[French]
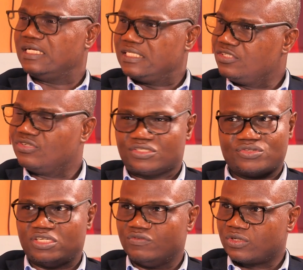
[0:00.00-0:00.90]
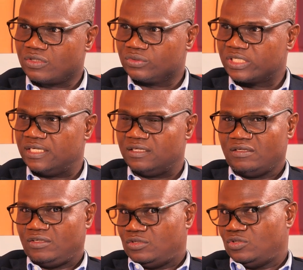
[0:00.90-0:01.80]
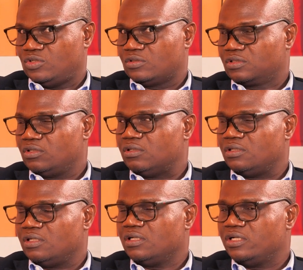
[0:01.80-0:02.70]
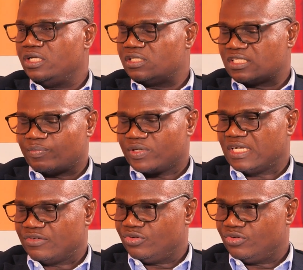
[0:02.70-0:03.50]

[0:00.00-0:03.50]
dans des situations qu'ils vont rencontrer. Donc, ça prend de